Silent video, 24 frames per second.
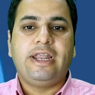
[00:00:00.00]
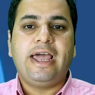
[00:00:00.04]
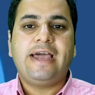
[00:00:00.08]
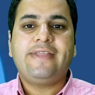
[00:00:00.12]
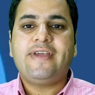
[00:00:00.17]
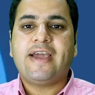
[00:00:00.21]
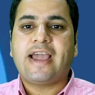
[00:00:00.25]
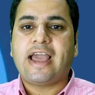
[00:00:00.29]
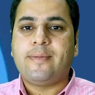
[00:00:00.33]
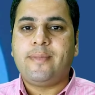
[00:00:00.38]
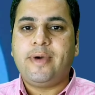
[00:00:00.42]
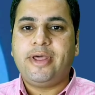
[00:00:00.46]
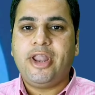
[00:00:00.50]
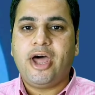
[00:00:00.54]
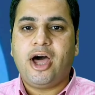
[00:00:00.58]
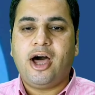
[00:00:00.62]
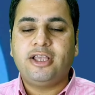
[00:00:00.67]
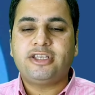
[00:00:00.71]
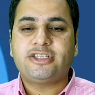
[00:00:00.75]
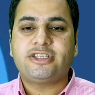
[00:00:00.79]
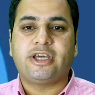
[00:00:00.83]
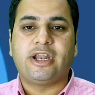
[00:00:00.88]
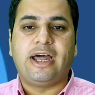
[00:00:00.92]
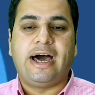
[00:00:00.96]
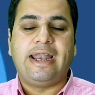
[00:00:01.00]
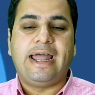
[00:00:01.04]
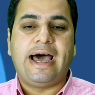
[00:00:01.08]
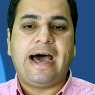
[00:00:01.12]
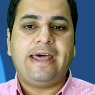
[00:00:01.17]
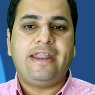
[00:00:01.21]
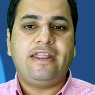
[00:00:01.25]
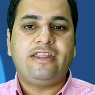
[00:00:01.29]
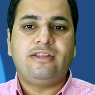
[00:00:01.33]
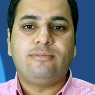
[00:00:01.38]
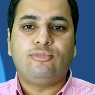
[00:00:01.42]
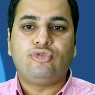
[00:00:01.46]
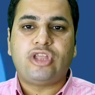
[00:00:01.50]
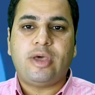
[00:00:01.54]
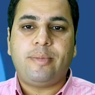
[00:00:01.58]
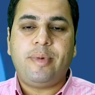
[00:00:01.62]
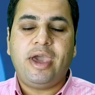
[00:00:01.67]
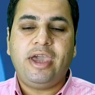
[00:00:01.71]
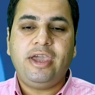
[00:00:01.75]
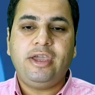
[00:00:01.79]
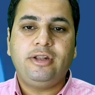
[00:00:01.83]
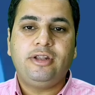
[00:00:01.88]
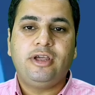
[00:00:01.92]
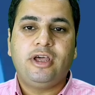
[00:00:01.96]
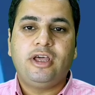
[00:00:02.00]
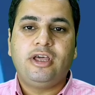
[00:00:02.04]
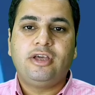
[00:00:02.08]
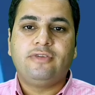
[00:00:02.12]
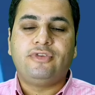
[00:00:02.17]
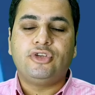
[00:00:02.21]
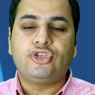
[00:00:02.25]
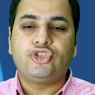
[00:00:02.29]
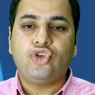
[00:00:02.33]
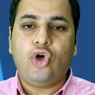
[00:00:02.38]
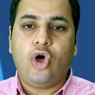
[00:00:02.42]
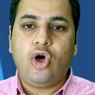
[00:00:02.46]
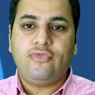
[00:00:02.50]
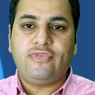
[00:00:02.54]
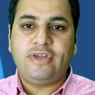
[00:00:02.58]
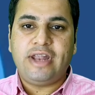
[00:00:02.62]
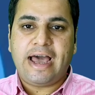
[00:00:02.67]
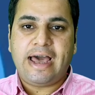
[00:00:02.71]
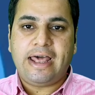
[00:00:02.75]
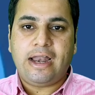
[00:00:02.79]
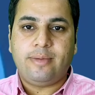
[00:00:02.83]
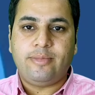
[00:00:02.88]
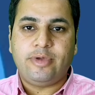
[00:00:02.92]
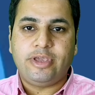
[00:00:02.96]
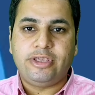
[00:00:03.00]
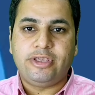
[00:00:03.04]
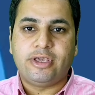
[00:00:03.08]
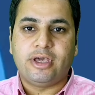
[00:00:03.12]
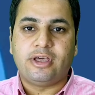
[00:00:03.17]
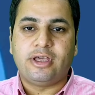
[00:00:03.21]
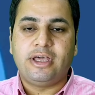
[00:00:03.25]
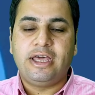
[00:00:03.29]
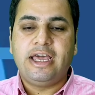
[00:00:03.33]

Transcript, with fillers: لا ده كمان اثر على عدد المتابعين في الصحف العالميه